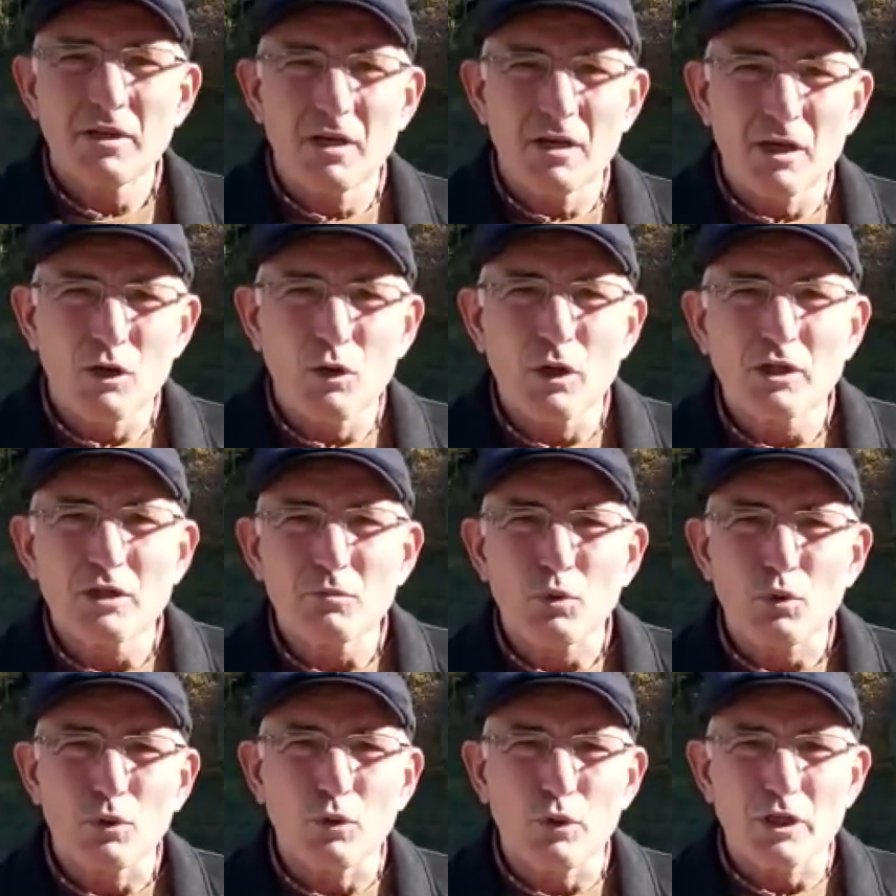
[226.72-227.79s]
Derneği
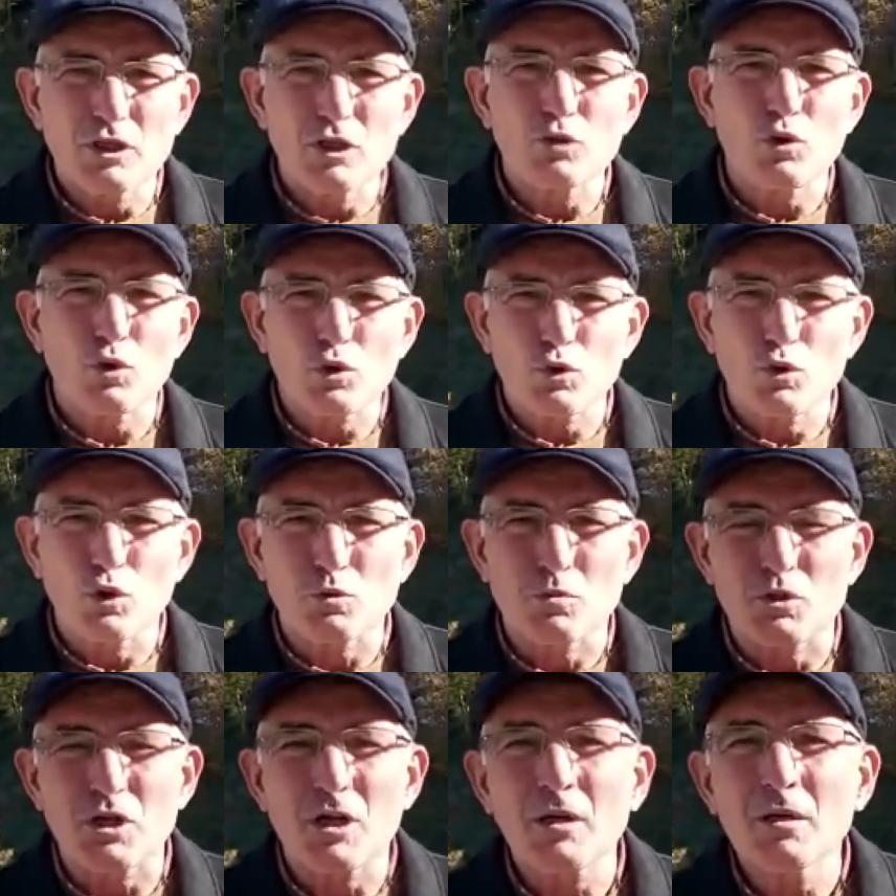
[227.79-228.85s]
Yönetim Kurulu üyesi Coşkun
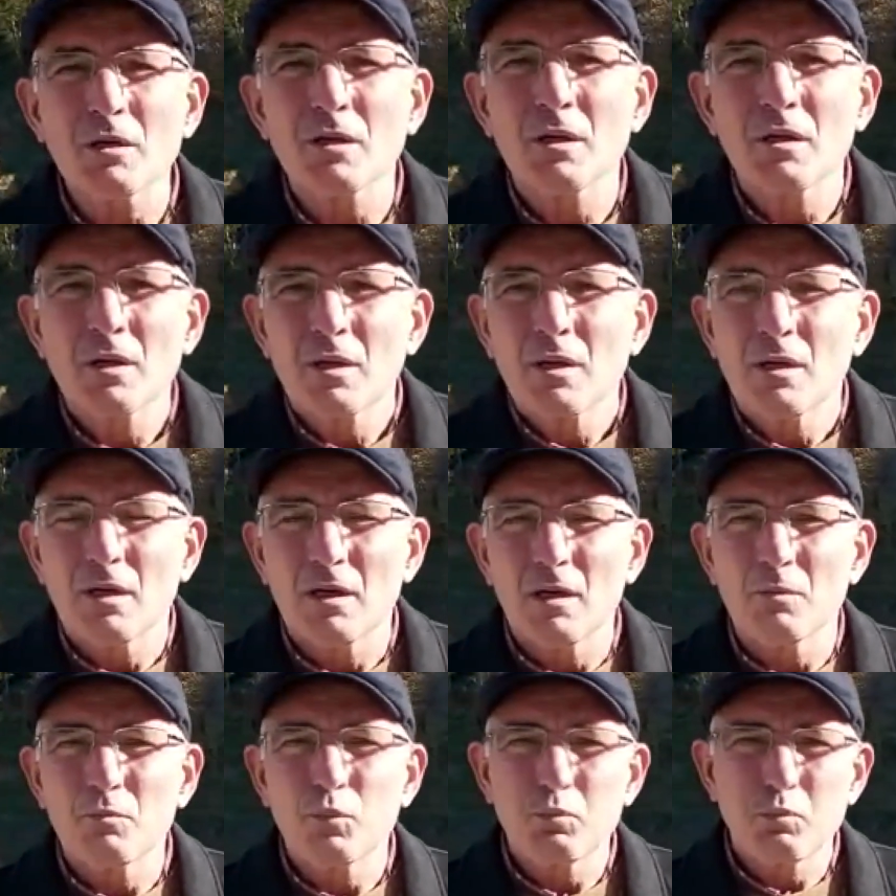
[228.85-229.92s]
Özbıçak.
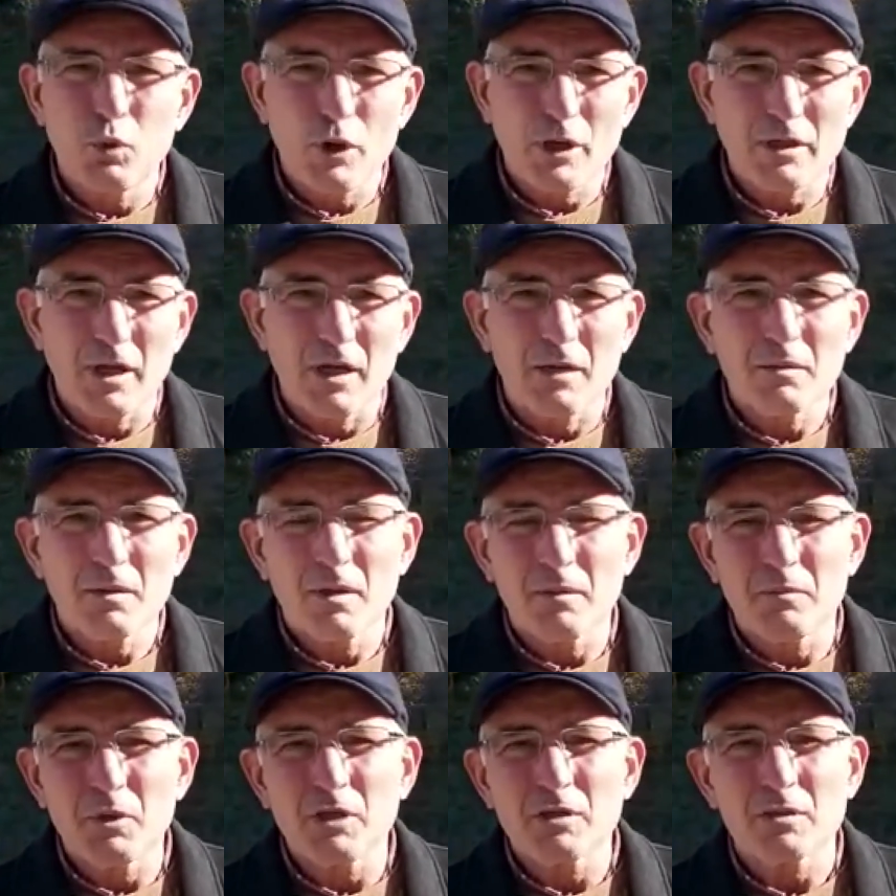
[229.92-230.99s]
Ee, Buradan
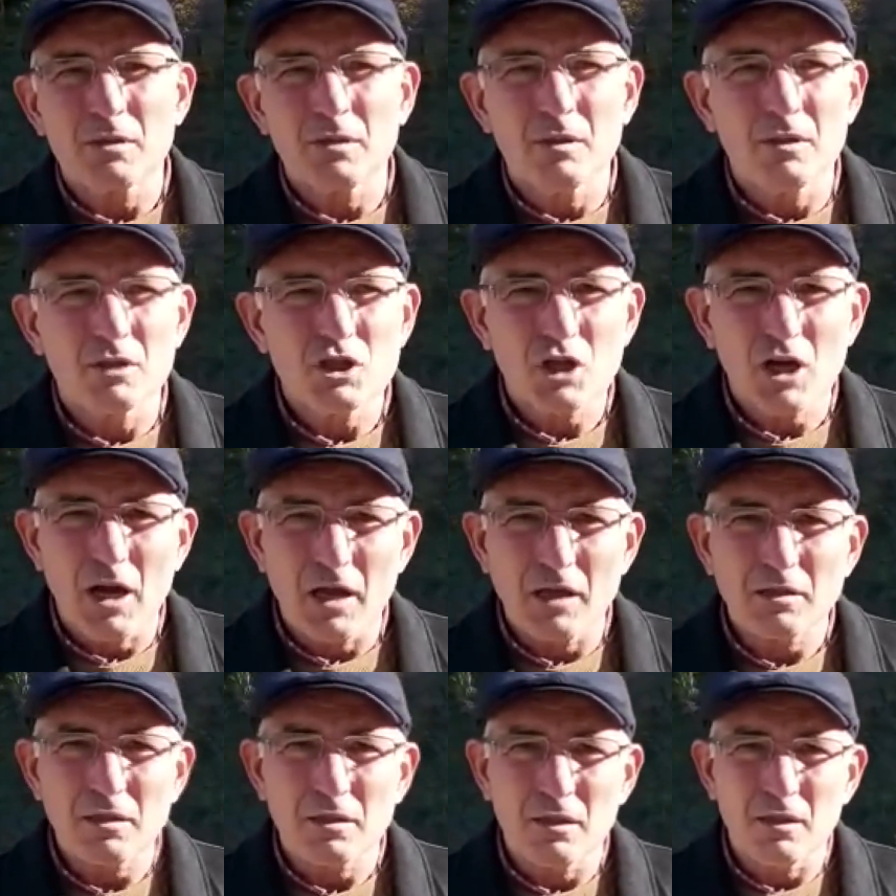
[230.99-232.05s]
e, bir e,
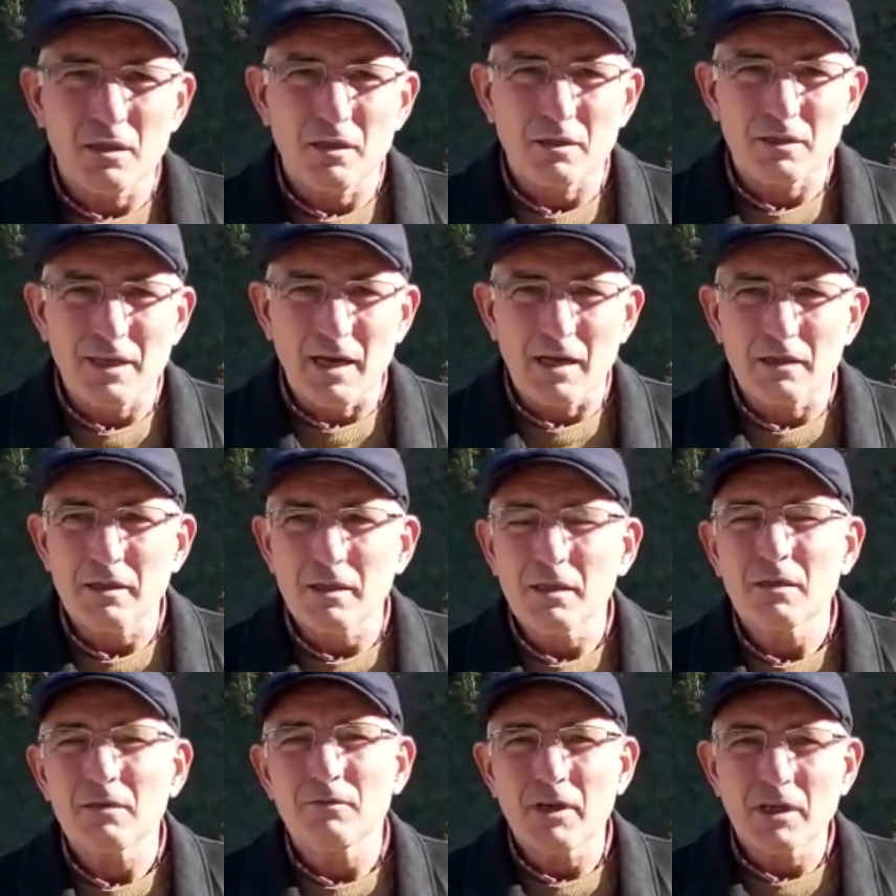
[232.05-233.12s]
şikayet e, geldi.
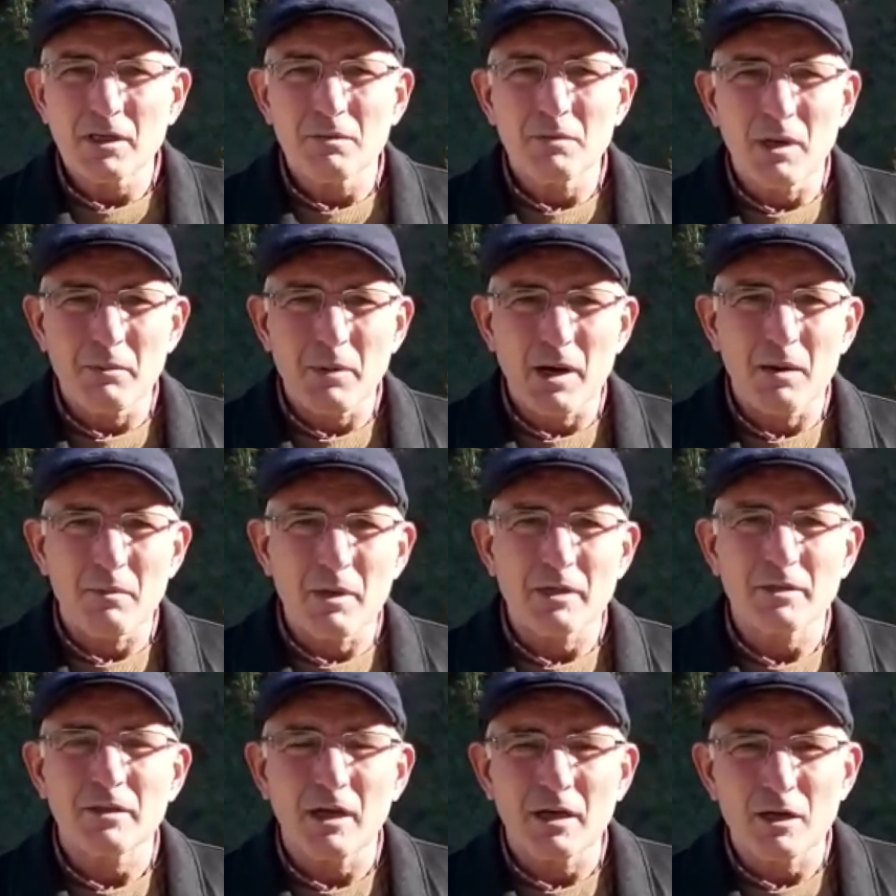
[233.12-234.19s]
Vekilimle
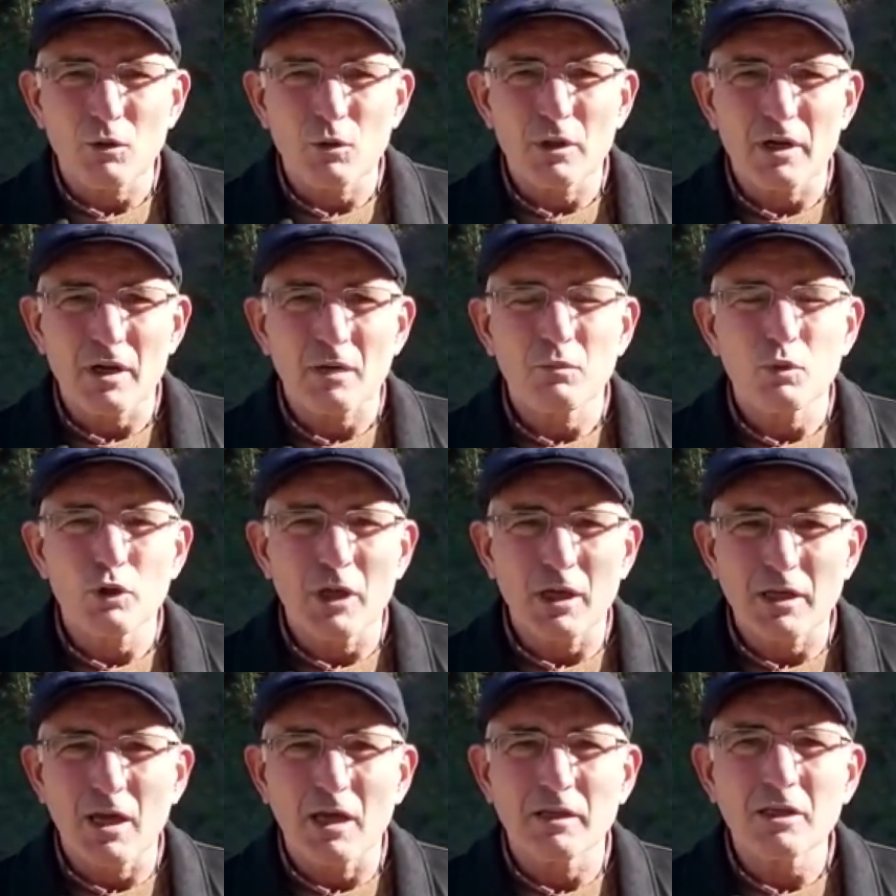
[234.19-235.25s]
beraber dernek olarak
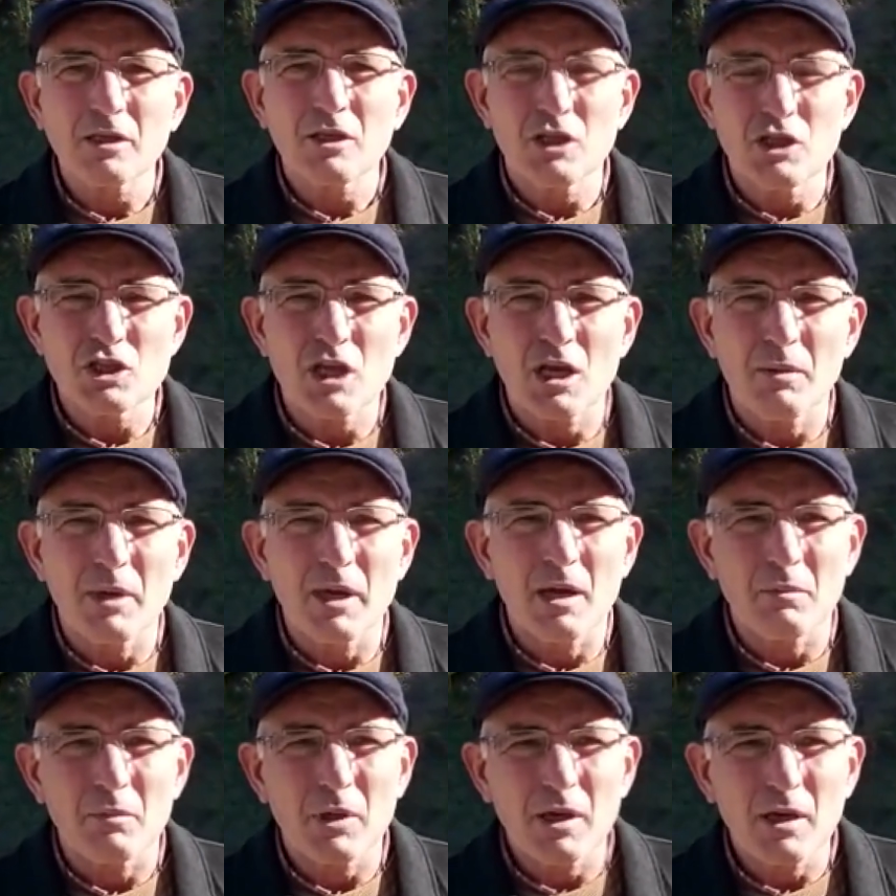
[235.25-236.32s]
buraya geldik inceleme
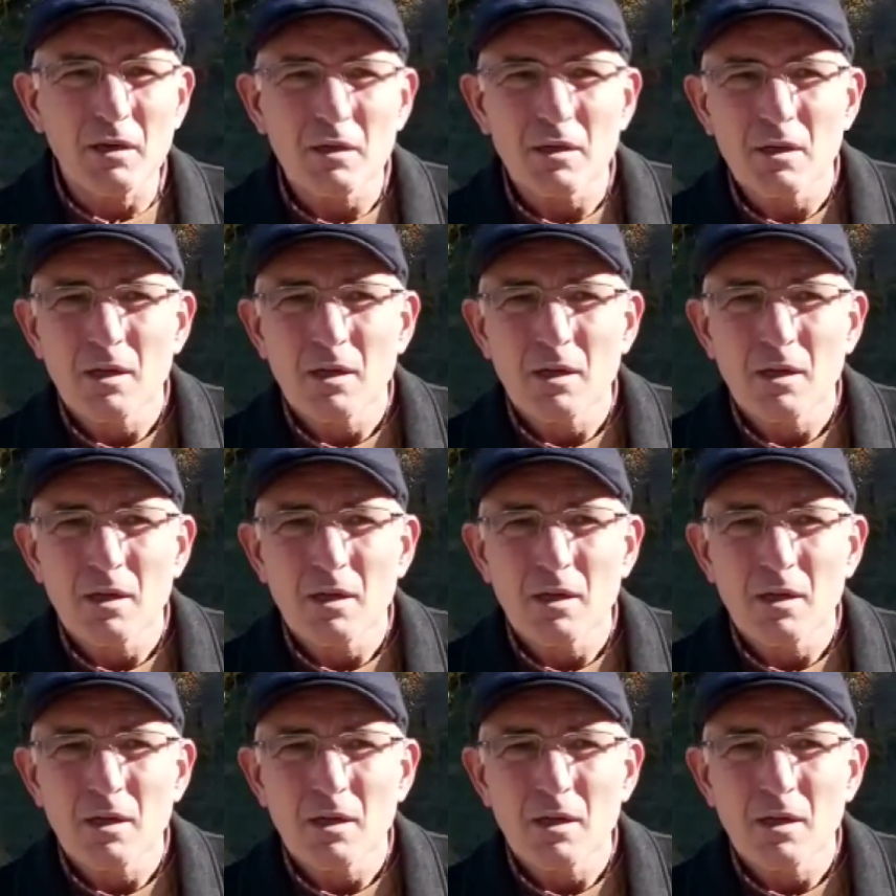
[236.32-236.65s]
yapmaya.